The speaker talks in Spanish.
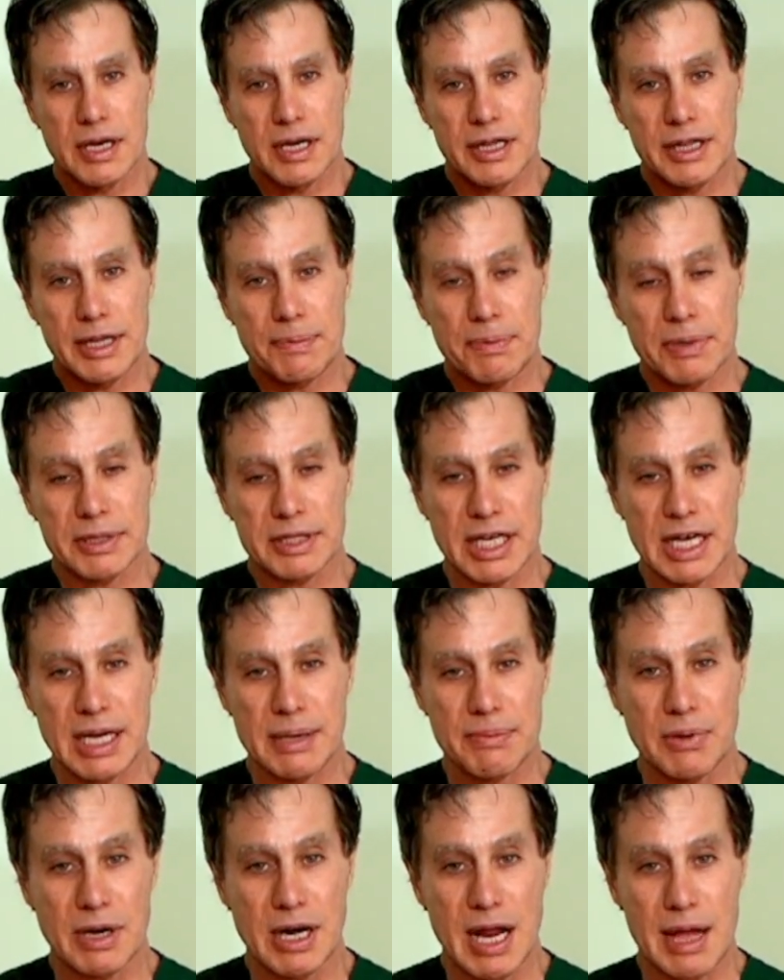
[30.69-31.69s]
Después
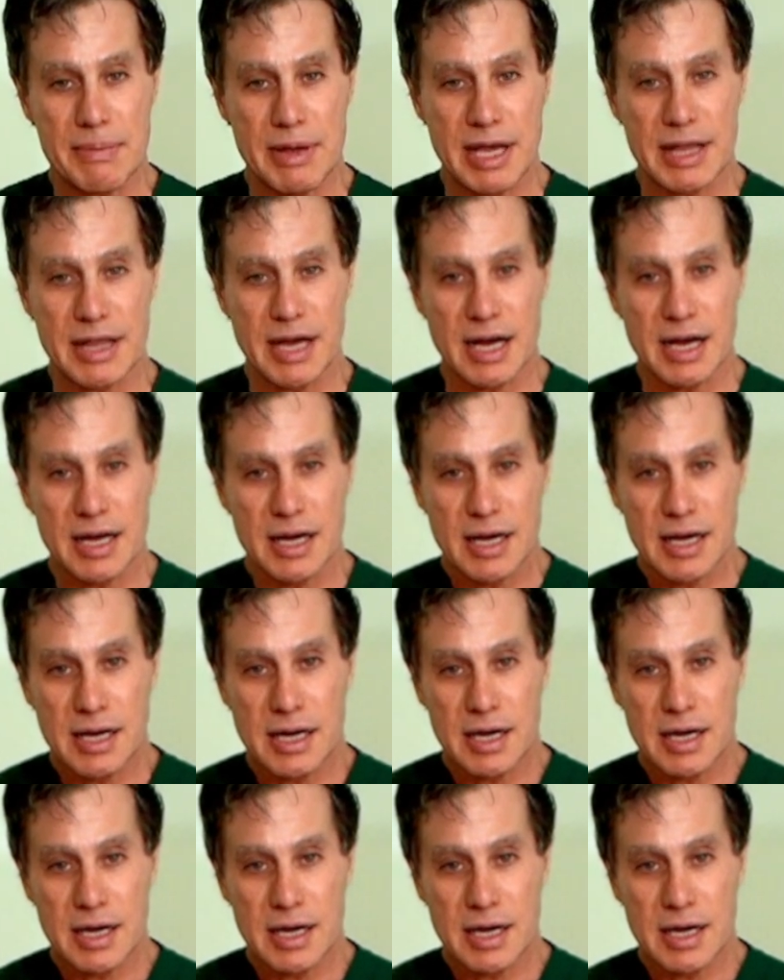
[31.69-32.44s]
tenemos la media